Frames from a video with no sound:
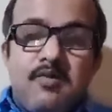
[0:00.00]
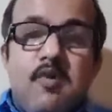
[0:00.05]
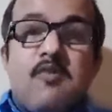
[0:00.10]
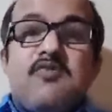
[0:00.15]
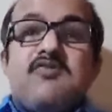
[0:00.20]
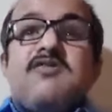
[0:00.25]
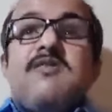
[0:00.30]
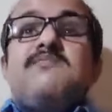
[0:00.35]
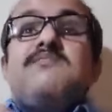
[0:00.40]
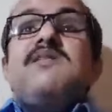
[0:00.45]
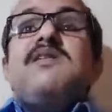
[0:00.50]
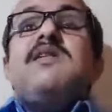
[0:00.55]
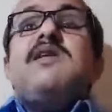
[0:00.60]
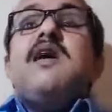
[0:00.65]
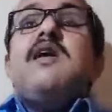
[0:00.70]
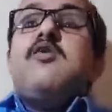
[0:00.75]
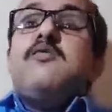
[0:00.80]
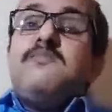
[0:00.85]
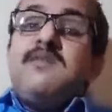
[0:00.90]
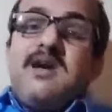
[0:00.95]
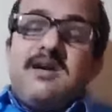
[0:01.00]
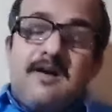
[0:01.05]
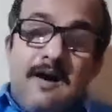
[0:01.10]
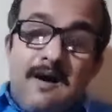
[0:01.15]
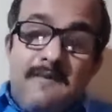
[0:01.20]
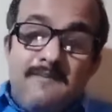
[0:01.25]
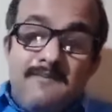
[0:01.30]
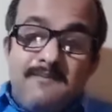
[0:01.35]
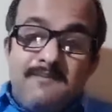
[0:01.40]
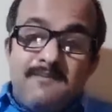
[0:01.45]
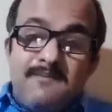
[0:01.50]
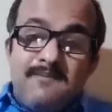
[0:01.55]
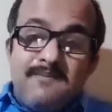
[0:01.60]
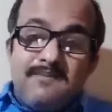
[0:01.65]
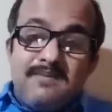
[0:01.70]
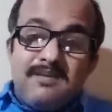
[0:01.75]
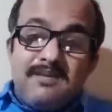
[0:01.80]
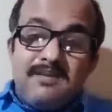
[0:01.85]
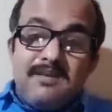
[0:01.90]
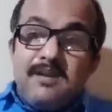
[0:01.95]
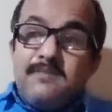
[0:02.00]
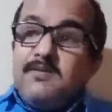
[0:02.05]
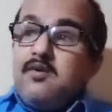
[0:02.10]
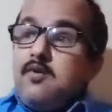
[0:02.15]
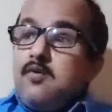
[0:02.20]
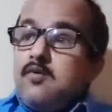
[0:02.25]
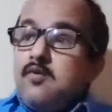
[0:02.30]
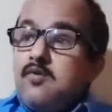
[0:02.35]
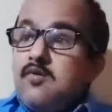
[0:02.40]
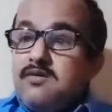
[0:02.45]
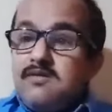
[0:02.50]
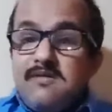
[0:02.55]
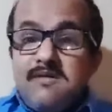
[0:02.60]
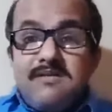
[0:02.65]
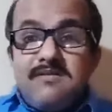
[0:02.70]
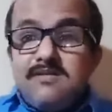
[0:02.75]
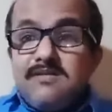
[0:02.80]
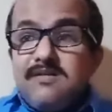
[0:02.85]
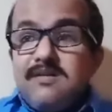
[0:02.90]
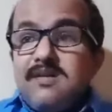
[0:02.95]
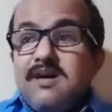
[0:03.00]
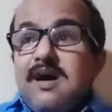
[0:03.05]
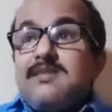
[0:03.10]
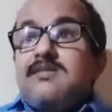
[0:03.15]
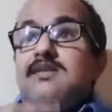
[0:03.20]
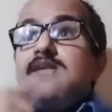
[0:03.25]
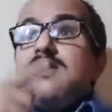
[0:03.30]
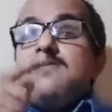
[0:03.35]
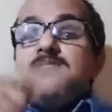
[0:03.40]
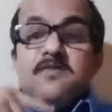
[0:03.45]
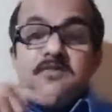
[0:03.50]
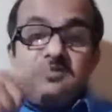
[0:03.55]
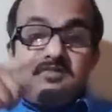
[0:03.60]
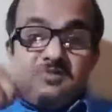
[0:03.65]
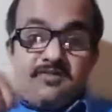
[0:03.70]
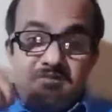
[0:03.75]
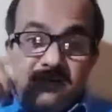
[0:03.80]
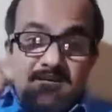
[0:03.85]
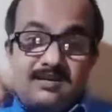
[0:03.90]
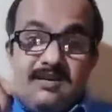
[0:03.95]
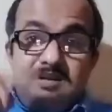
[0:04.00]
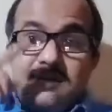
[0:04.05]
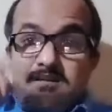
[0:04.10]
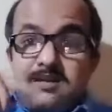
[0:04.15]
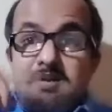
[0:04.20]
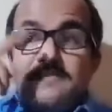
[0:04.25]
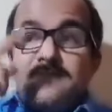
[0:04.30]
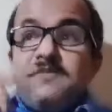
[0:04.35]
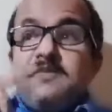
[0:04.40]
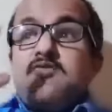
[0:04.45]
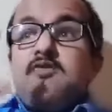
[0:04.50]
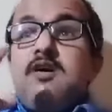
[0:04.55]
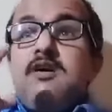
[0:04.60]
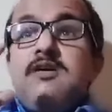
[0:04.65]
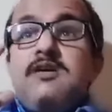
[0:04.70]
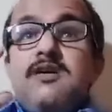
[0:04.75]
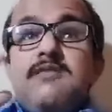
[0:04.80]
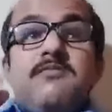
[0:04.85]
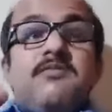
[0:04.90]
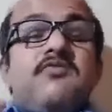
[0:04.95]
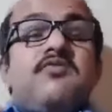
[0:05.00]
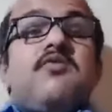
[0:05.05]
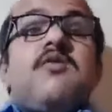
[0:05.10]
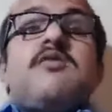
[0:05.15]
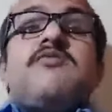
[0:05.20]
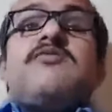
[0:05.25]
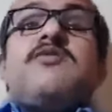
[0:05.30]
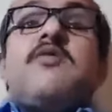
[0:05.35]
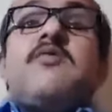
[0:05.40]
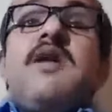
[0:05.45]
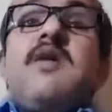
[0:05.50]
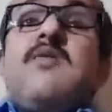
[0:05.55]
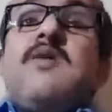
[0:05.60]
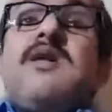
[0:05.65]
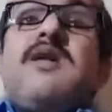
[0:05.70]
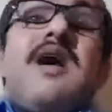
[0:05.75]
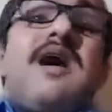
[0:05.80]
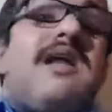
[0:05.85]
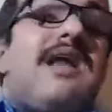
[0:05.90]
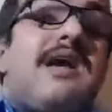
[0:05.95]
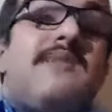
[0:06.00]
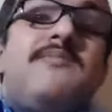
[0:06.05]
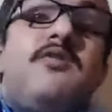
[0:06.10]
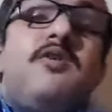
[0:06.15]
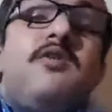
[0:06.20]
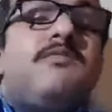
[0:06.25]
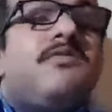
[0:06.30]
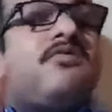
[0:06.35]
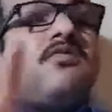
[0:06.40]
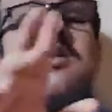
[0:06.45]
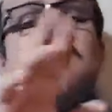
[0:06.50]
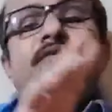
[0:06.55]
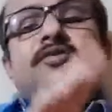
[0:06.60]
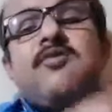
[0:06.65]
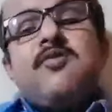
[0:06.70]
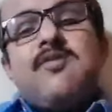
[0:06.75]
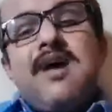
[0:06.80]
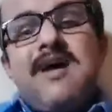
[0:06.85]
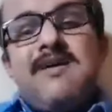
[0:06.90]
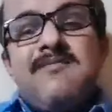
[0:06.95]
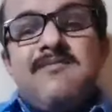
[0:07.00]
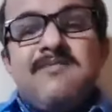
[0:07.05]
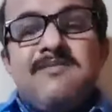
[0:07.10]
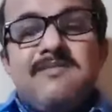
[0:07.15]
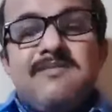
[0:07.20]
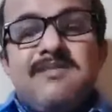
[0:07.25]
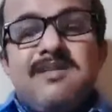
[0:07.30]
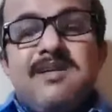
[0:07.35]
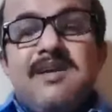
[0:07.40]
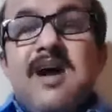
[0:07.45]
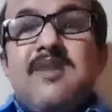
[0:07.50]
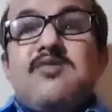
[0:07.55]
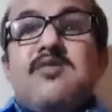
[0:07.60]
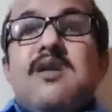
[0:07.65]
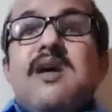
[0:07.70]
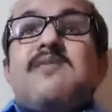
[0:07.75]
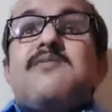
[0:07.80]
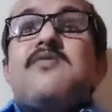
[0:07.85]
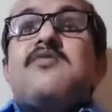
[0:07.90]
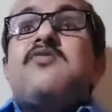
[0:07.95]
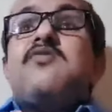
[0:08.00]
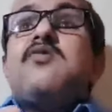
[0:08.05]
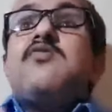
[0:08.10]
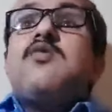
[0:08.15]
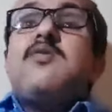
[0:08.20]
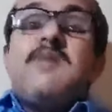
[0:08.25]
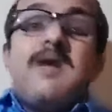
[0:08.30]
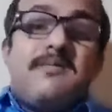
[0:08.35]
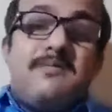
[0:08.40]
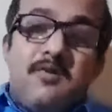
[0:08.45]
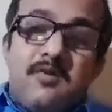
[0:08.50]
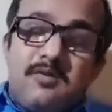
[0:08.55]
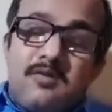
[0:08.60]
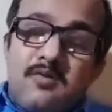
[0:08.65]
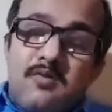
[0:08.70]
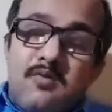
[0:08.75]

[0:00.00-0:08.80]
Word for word: أقسم بالله لو بيدهم يبيعوا التنفس اللي نتنفسه بالسوق السوداء والله لا يبيعوه بالسوق السوداء هذول يمز الضباب